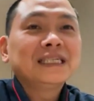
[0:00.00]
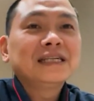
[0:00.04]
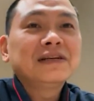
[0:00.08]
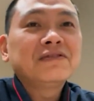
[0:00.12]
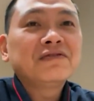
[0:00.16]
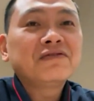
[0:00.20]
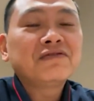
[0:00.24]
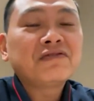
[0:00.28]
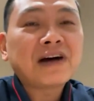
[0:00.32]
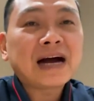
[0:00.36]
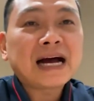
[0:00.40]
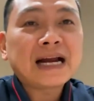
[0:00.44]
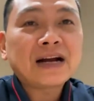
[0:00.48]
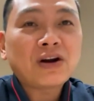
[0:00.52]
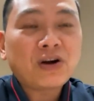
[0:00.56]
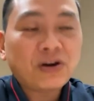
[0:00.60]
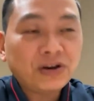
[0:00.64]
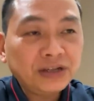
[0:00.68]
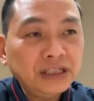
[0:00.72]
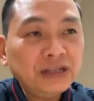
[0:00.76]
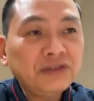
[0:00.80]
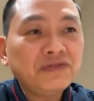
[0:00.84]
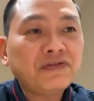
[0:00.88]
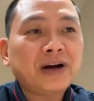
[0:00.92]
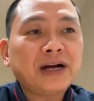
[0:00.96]
Và nói
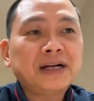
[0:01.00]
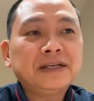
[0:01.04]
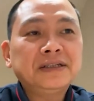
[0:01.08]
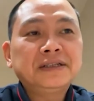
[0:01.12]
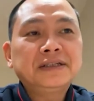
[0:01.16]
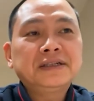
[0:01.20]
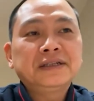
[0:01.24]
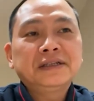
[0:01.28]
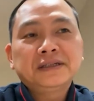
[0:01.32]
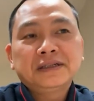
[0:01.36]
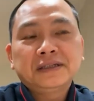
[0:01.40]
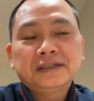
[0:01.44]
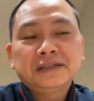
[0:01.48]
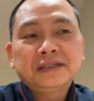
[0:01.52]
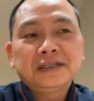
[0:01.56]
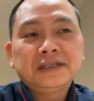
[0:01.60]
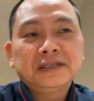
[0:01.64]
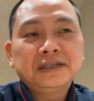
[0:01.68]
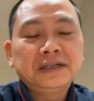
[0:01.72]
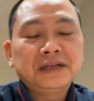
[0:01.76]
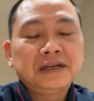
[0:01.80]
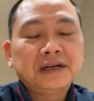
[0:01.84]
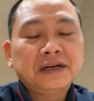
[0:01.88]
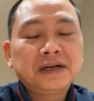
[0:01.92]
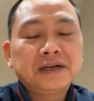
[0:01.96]
như vậy
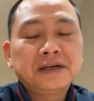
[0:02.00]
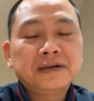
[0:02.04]
thì